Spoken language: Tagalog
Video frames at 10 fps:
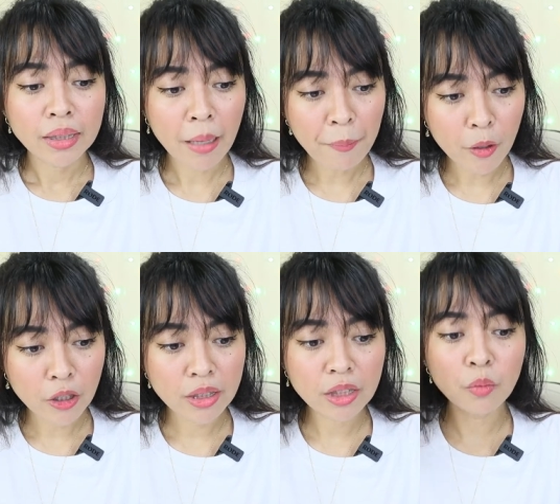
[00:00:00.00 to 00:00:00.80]

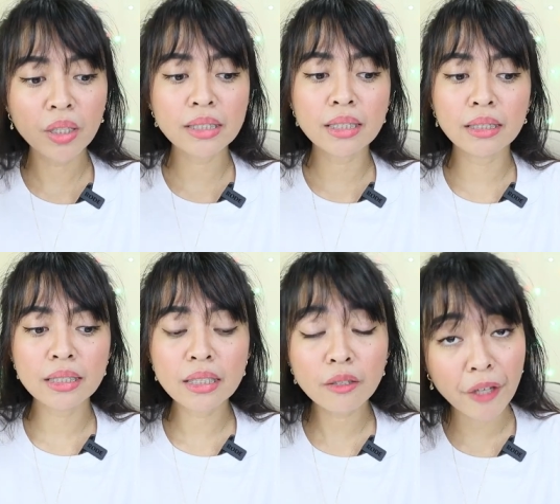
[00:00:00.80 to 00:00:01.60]
Tapos, this one is a
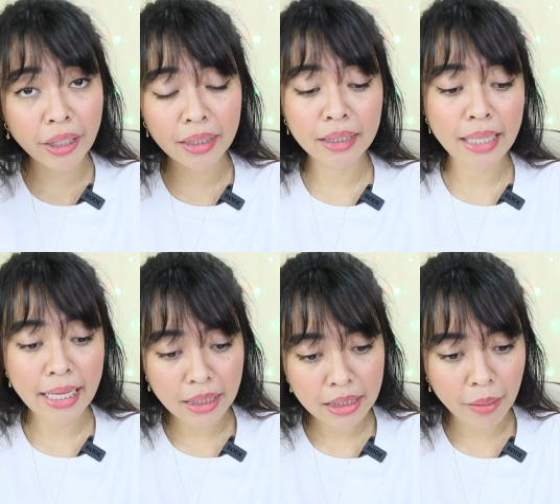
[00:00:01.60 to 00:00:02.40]
disinfectant and
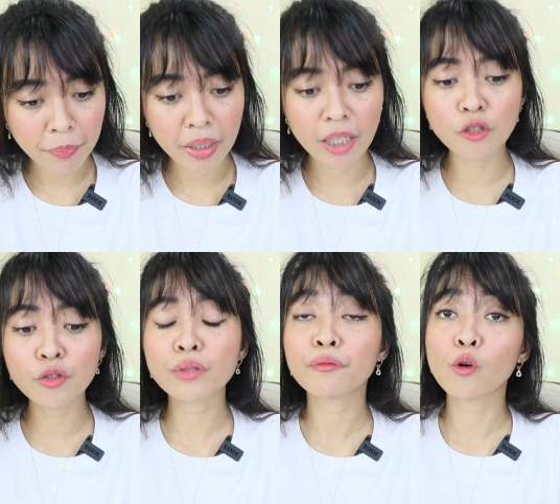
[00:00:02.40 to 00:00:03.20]
antiseptic and
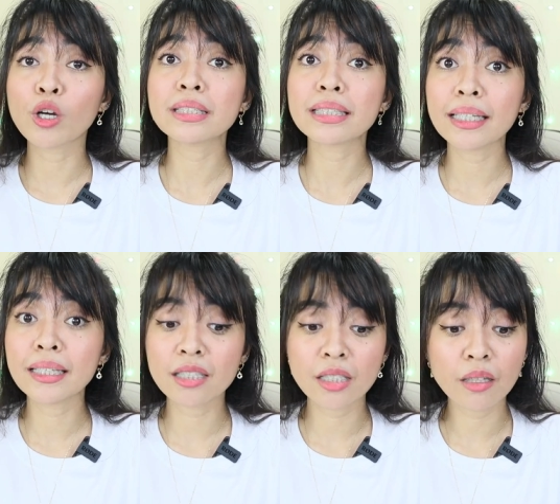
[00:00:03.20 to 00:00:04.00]
used for
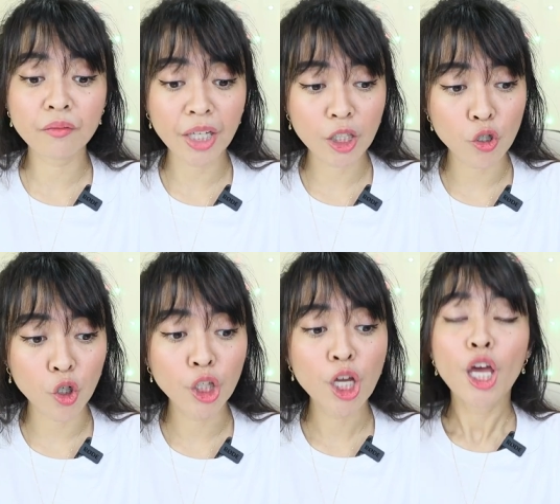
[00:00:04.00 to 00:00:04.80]
skin
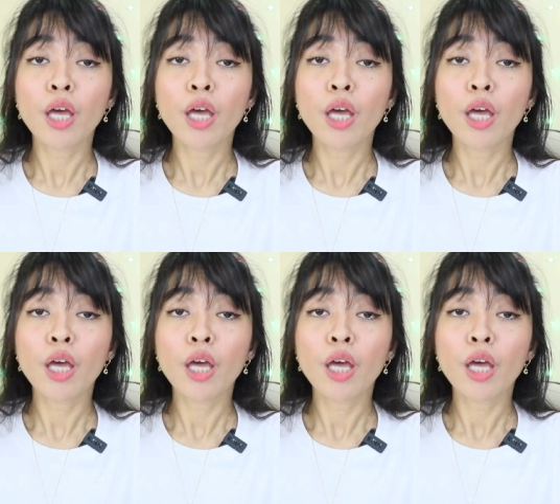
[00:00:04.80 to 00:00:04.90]
disinfection